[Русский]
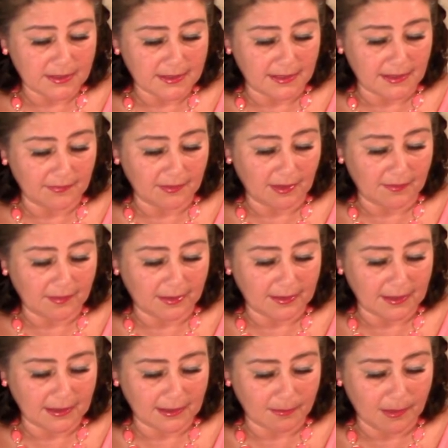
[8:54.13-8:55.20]

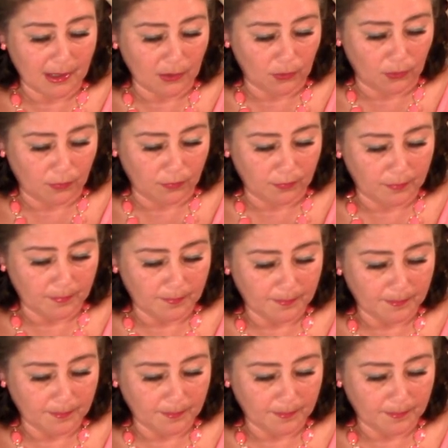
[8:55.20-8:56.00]
соревнований рыбаков.